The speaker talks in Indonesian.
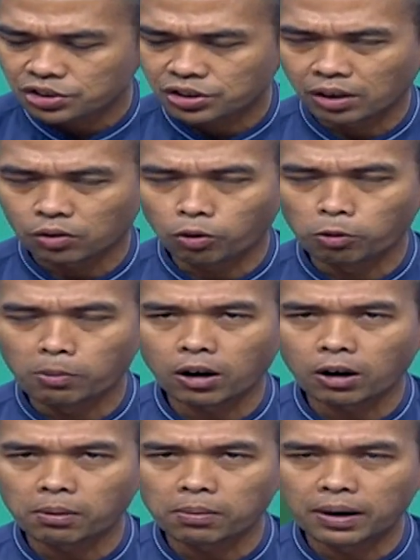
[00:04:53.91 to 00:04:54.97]
syar'u man
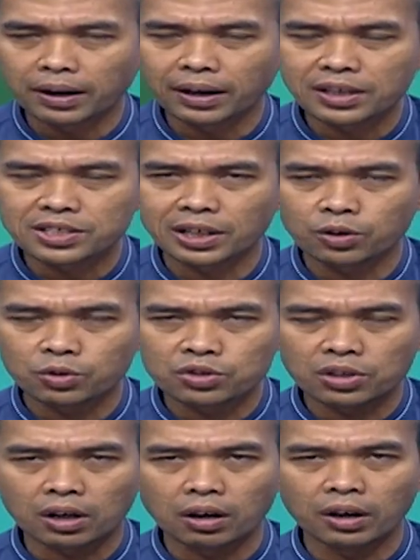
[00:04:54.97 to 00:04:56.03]
qablana, saddu
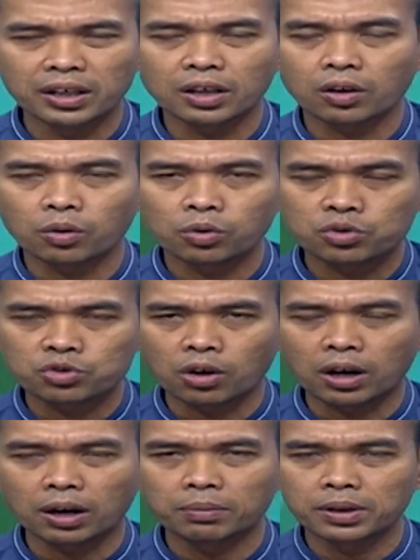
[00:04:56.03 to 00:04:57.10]
zara'i, qawlu
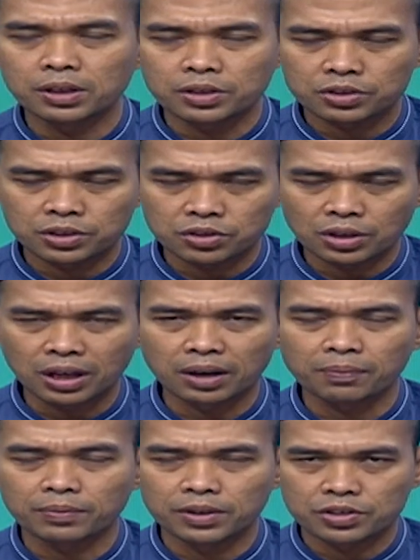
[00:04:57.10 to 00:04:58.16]
sahabi,
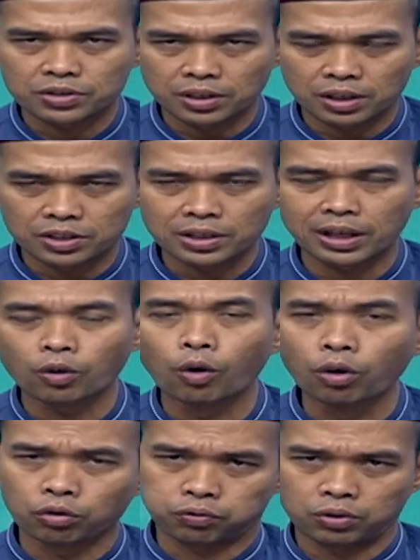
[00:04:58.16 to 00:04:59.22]
istishab, istihsan,
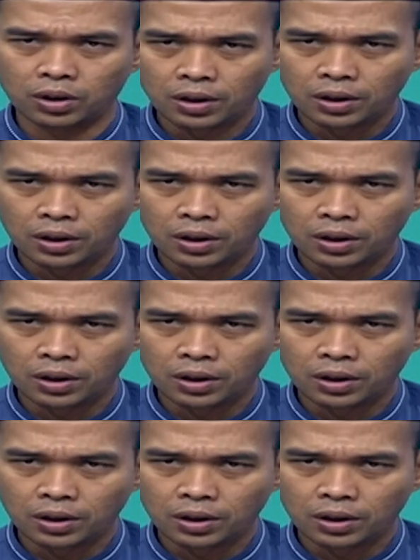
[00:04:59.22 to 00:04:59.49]
urf.